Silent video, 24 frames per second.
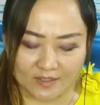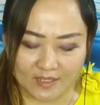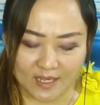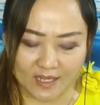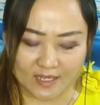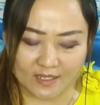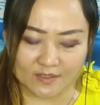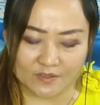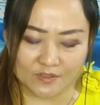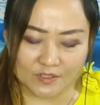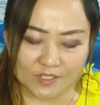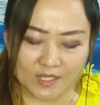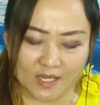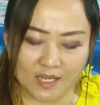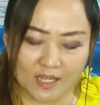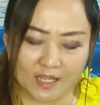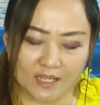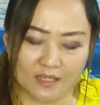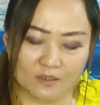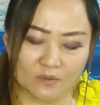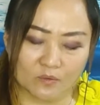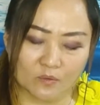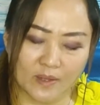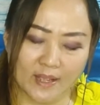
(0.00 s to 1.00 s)
能
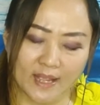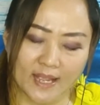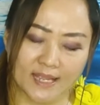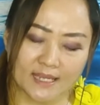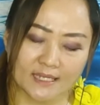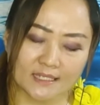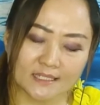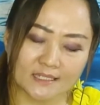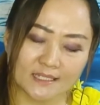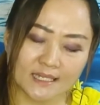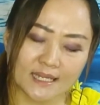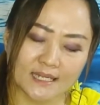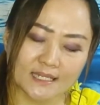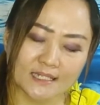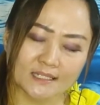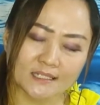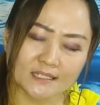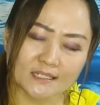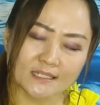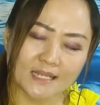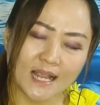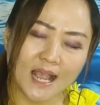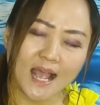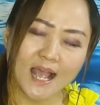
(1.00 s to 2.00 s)
成为心
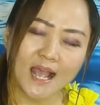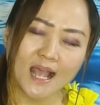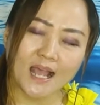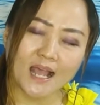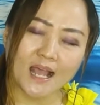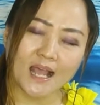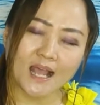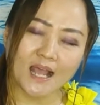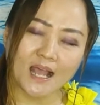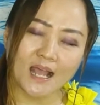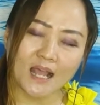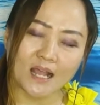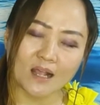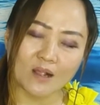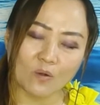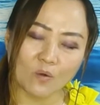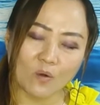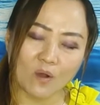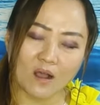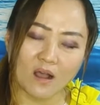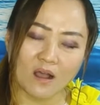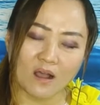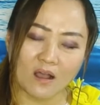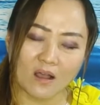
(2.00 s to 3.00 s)
香
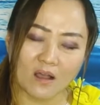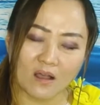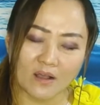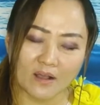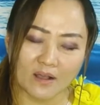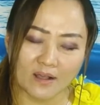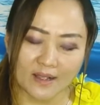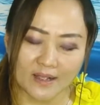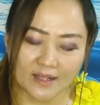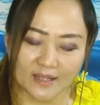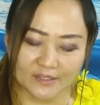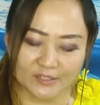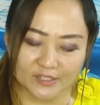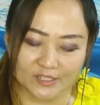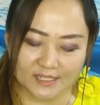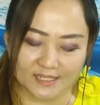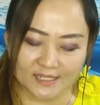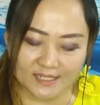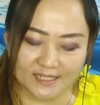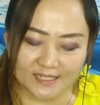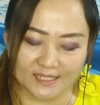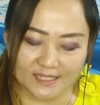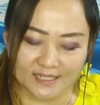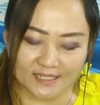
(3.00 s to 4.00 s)
火祭，
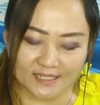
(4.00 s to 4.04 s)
